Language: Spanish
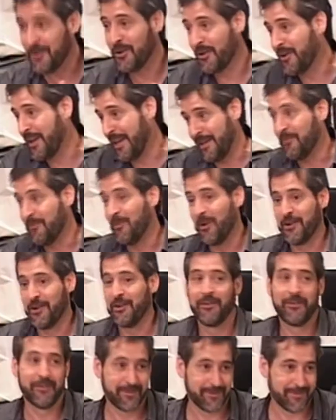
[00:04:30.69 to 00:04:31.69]
lo que,
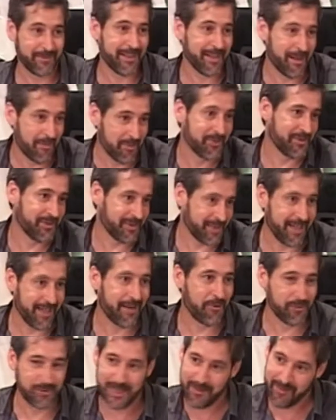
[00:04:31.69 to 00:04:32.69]
bueno, digamos,
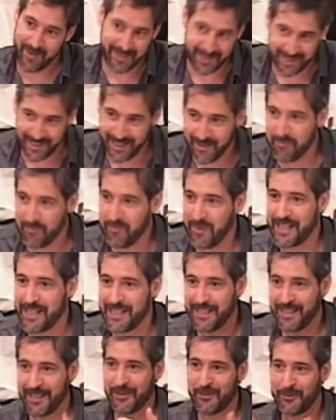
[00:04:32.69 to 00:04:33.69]
es justamente
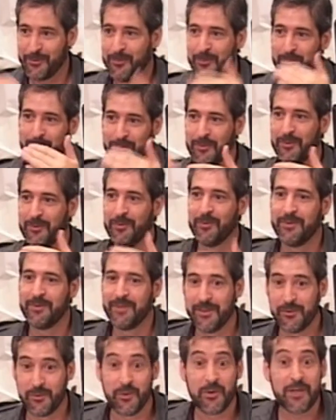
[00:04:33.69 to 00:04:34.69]
parte de su,
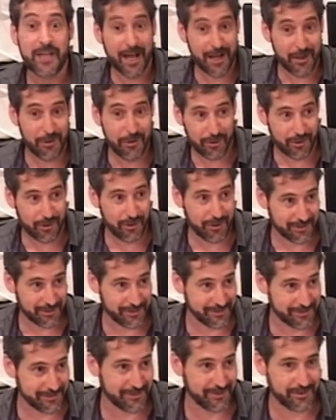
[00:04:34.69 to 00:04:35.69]
de su diálogo
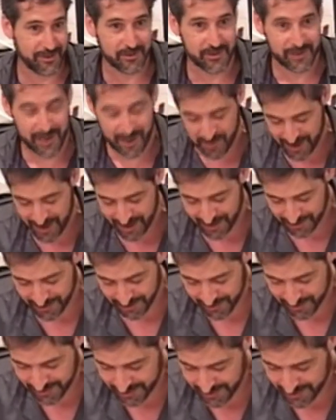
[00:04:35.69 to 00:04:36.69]
con,
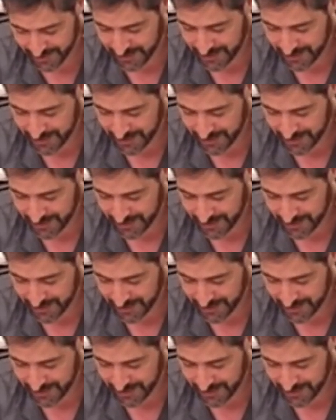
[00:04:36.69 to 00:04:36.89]
Sarmiento. ¿no?